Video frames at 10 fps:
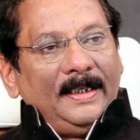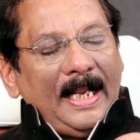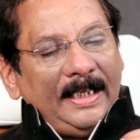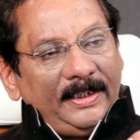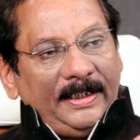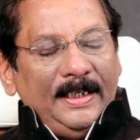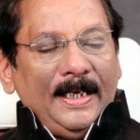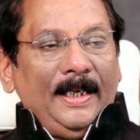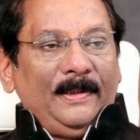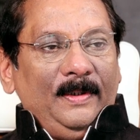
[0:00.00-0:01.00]
రాజకీయ
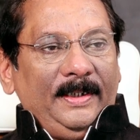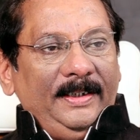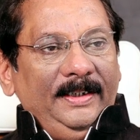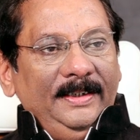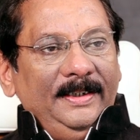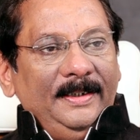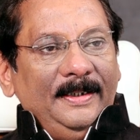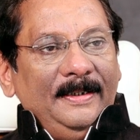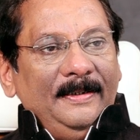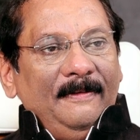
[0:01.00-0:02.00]
నాయకులకి
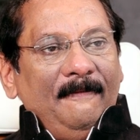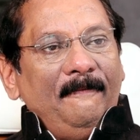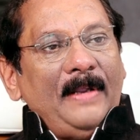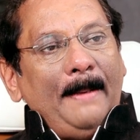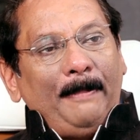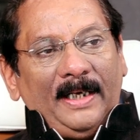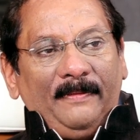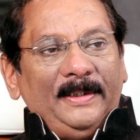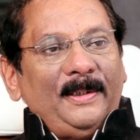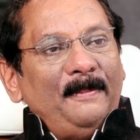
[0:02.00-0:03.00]

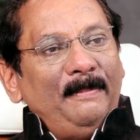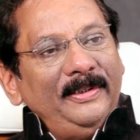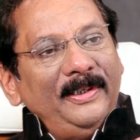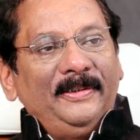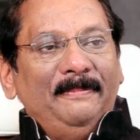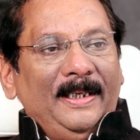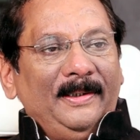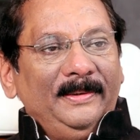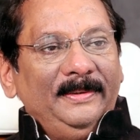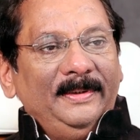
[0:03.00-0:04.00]
వ్యాపారవేత్తలు బిజినెస్
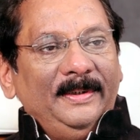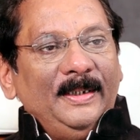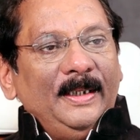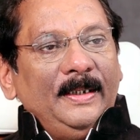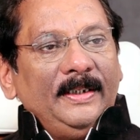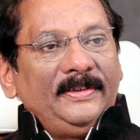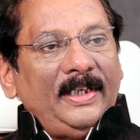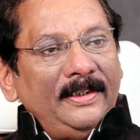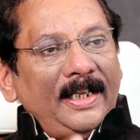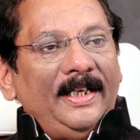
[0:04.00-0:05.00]
మెన్లు
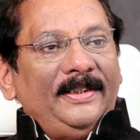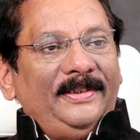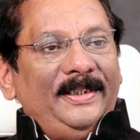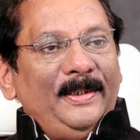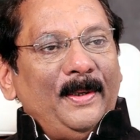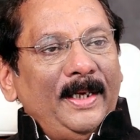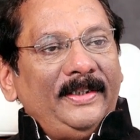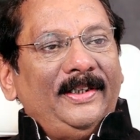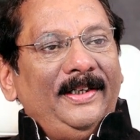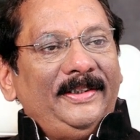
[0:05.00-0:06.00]
చందాలు ఇచ్చి
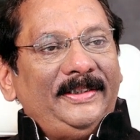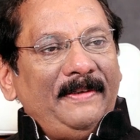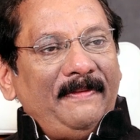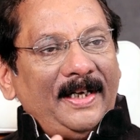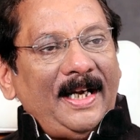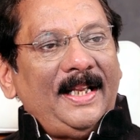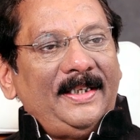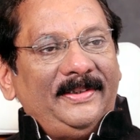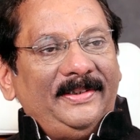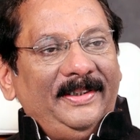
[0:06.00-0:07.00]
డొనేషన్లు ఇచ్చి విరాళాలు
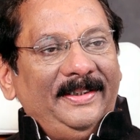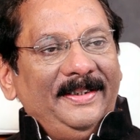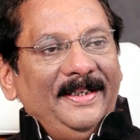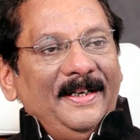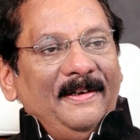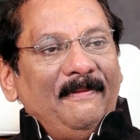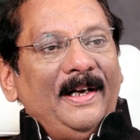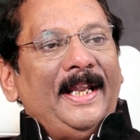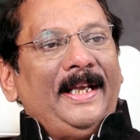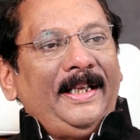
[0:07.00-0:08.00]
ఇచ్చి
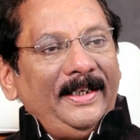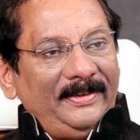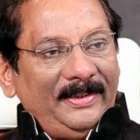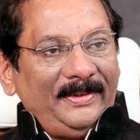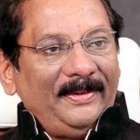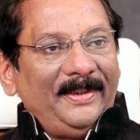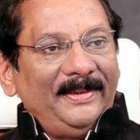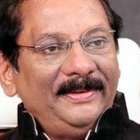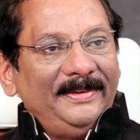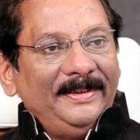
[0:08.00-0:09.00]
వాళ్ళు ఎంకరేజ్
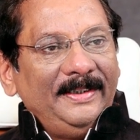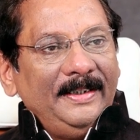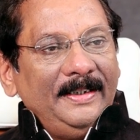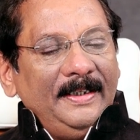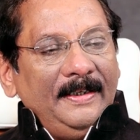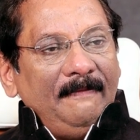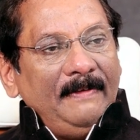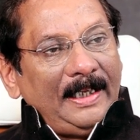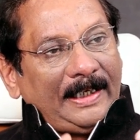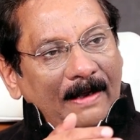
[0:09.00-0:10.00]
చేసేవాళ్ళు
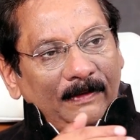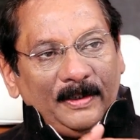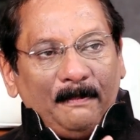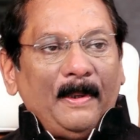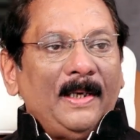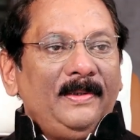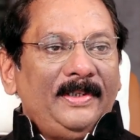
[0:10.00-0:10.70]
వీళ్ళకి కావాల్సిన పనులు